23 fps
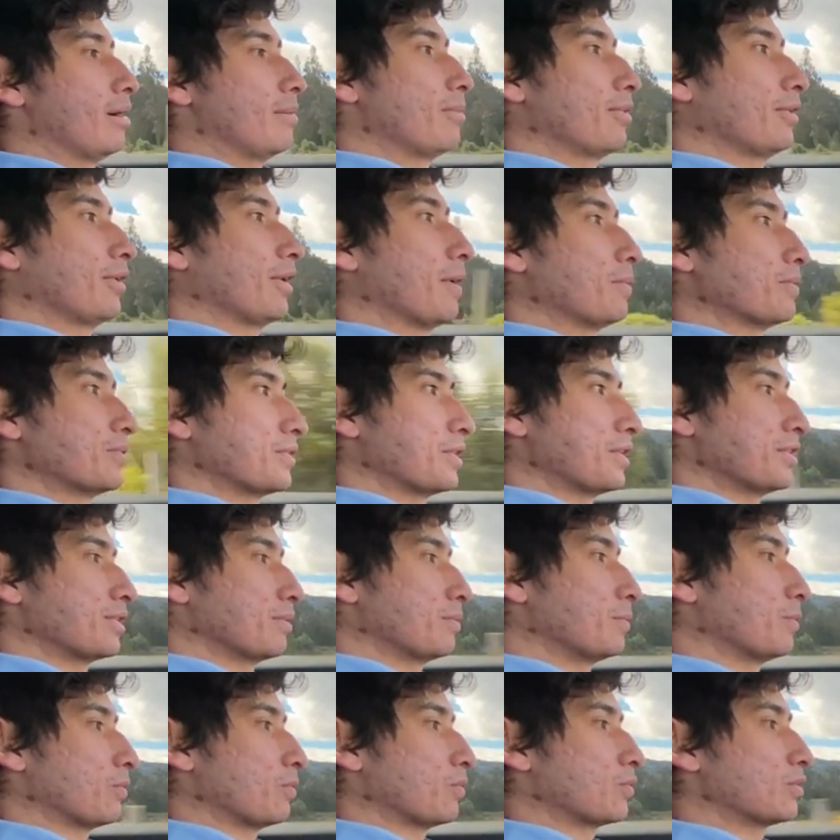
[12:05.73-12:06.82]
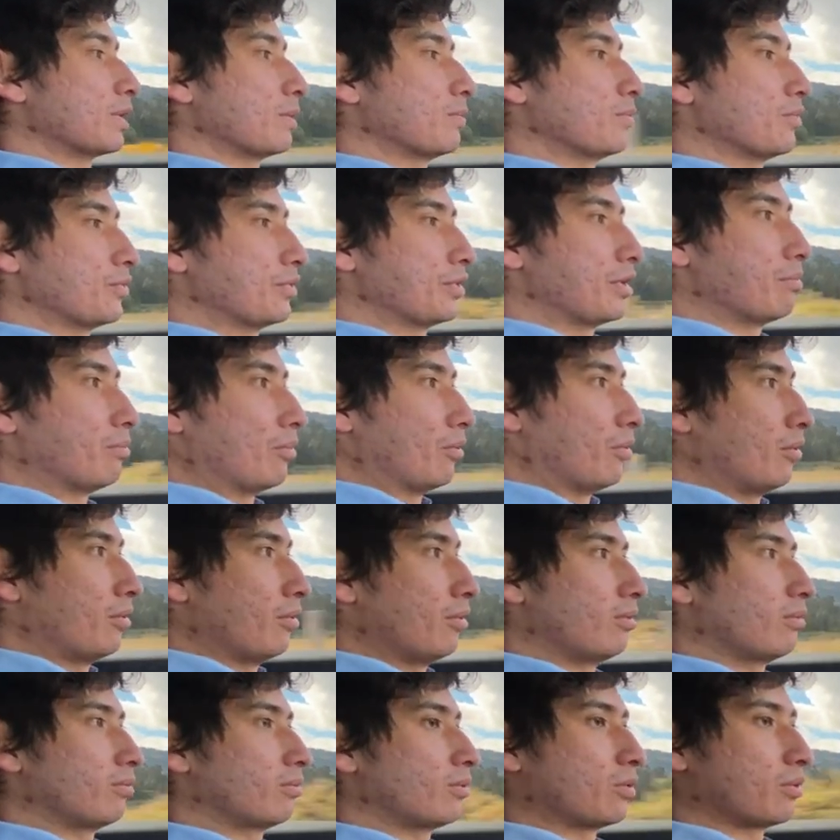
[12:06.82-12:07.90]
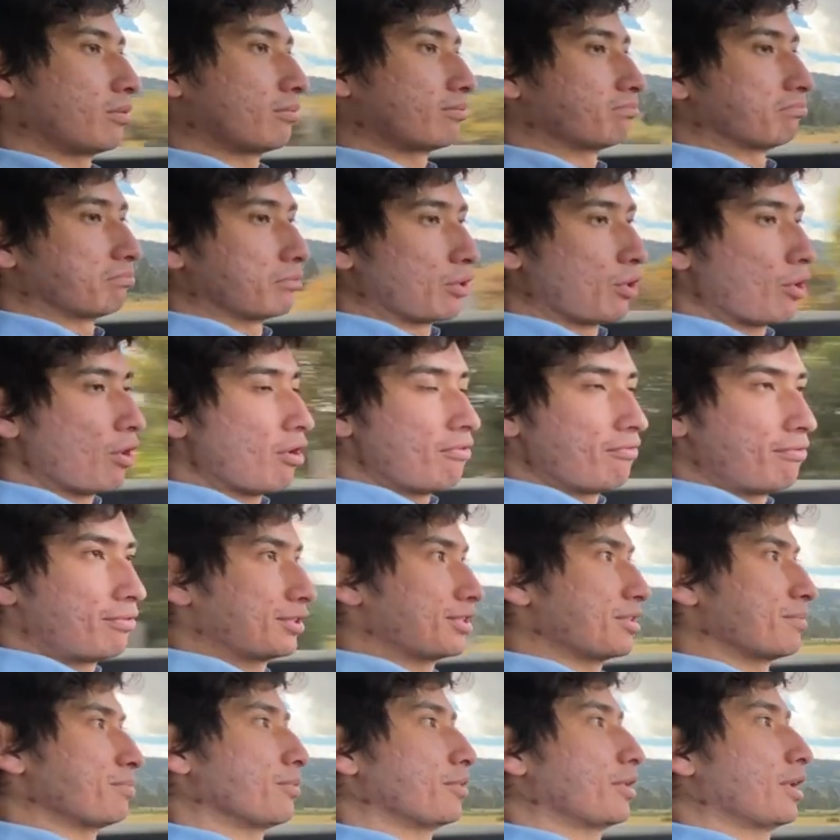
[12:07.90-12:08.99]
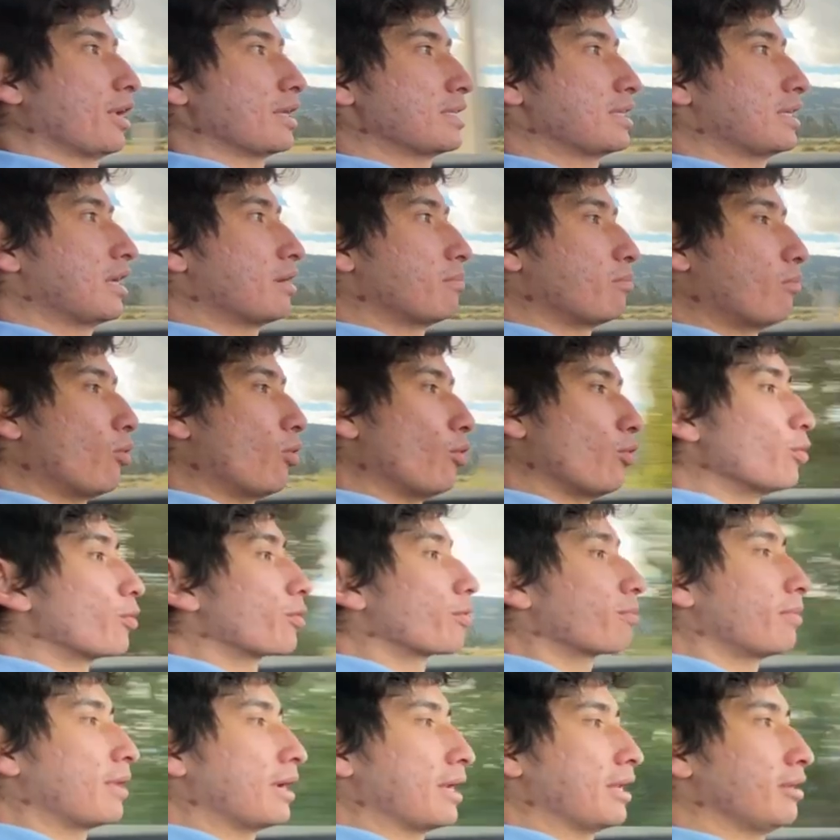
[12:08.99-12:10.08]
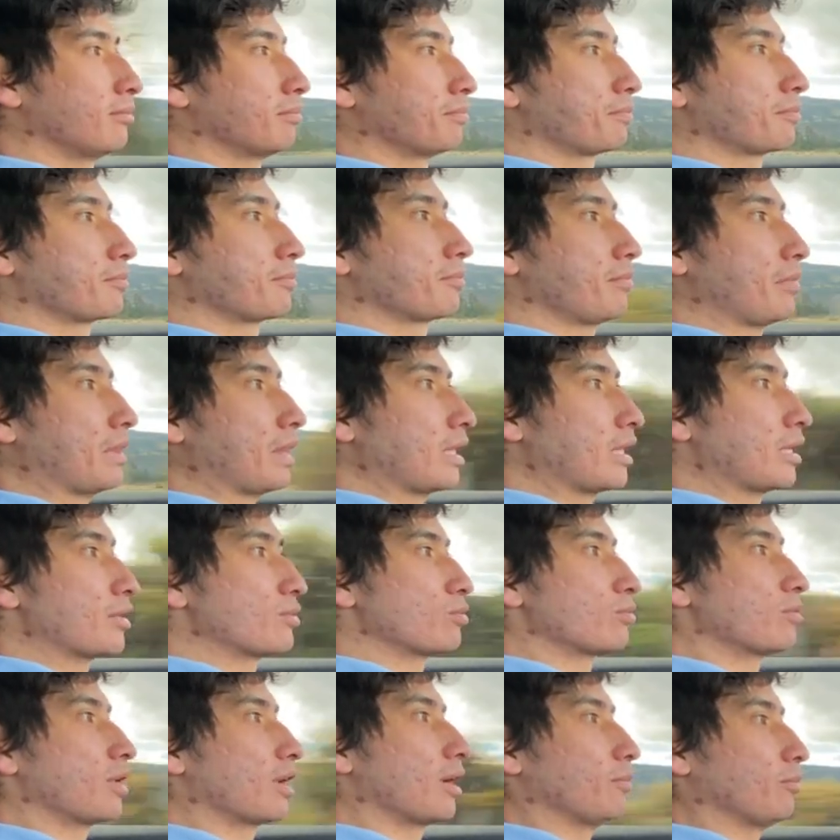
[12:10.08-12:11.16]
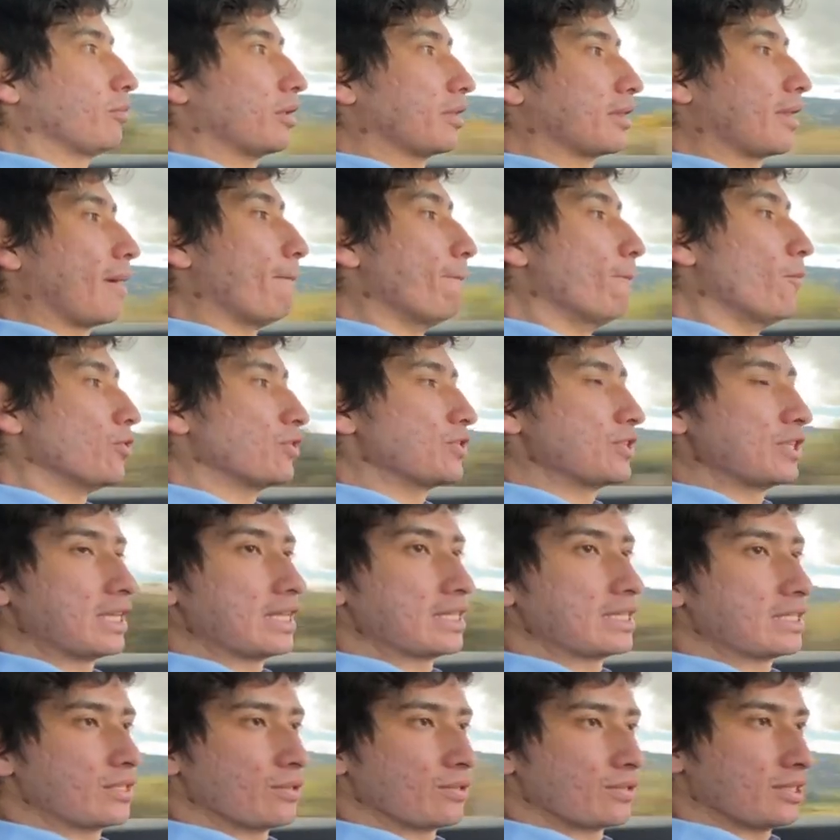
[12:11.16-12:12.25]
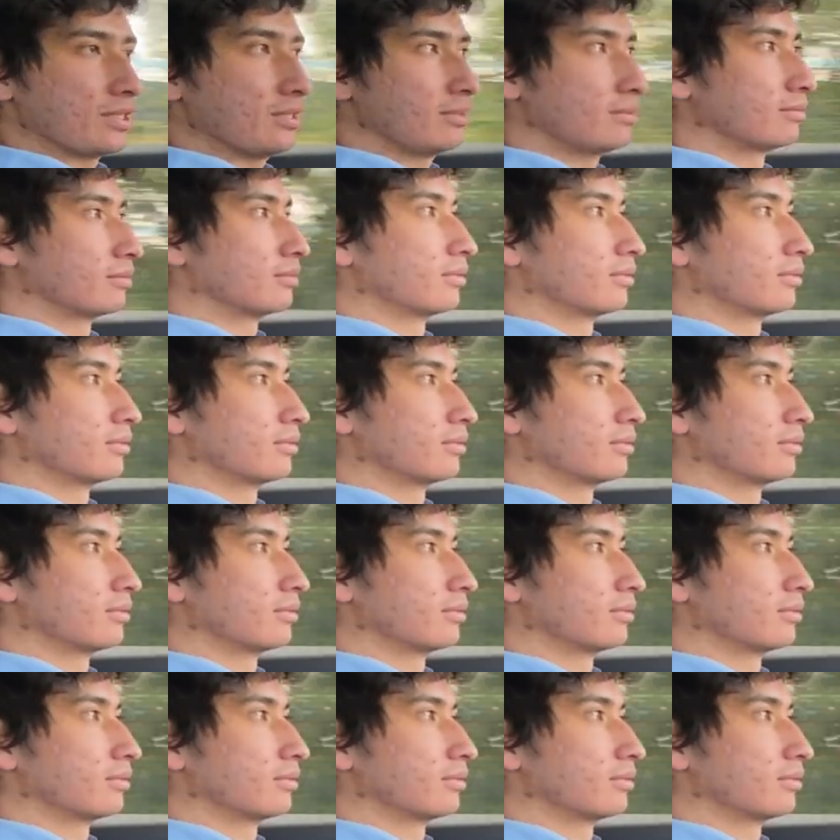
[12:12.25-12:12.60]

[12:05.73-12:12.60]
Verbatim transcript: Porque digamos, en este momento estamos en el modo comfort, se podría decir, el modo normal. Y es una camioneta muy silenciosa.